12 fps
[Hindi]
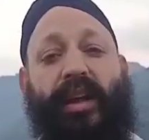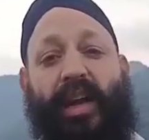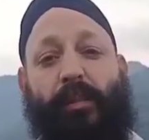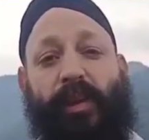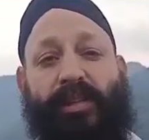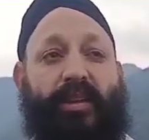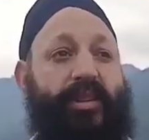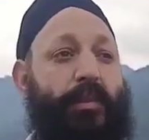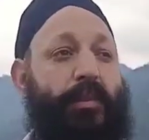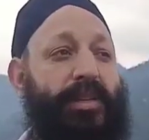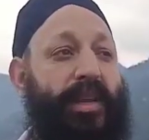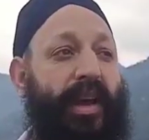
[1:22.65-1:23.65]
ढाई बजे या
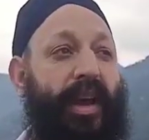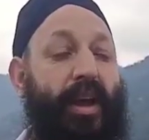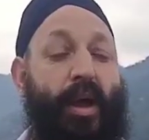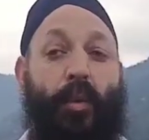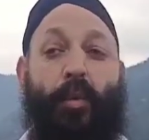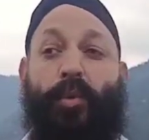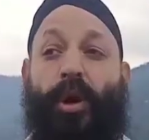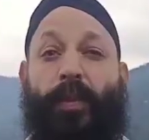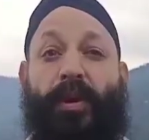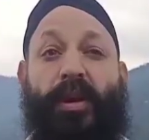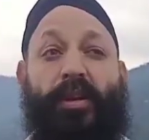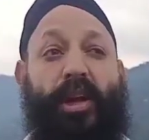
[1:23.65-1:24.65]
तीन बजे है उन्होंने
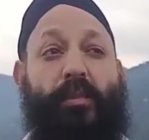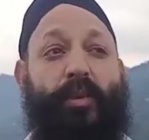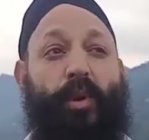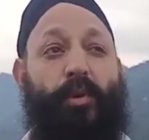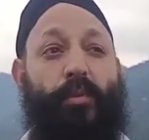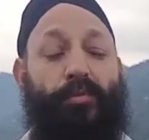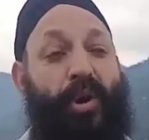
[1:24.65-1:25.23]
अपनी टीम को